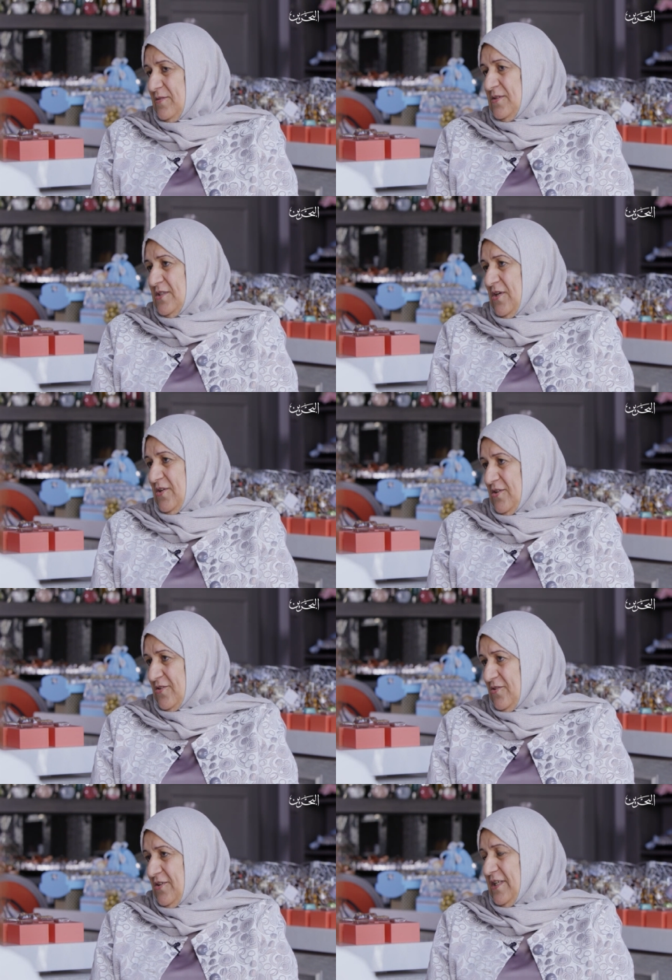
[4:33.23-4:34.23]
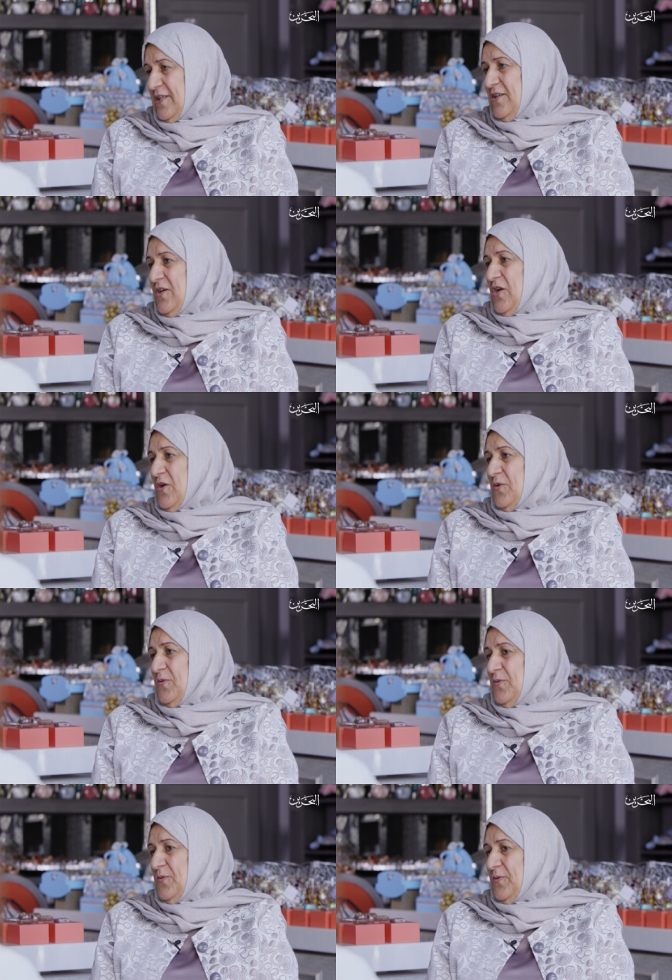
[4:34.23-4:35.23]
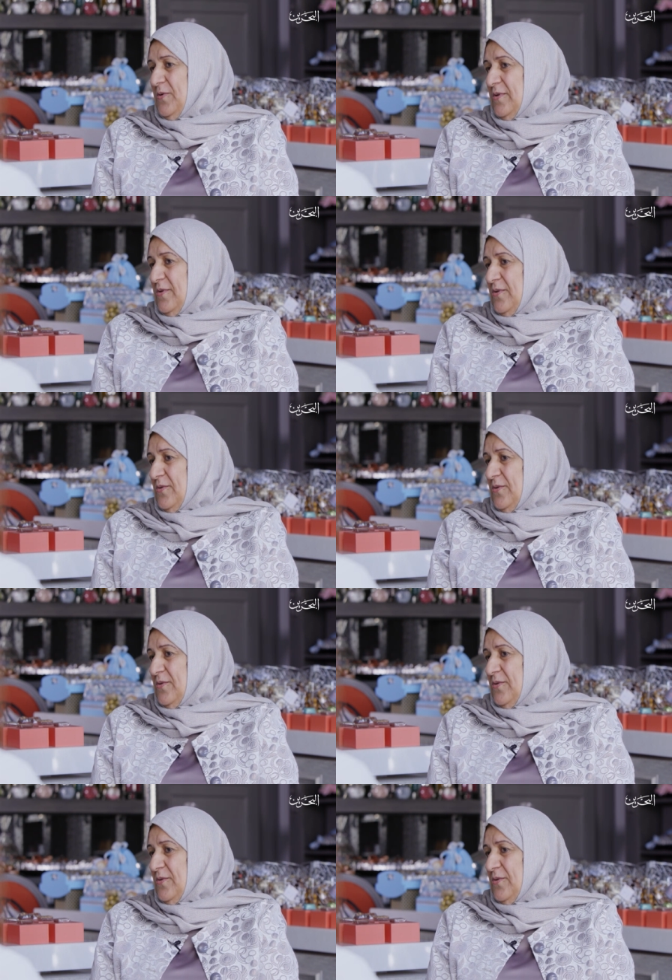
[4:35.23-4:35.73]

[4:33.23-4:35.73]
شهادات عليا ما شاء الله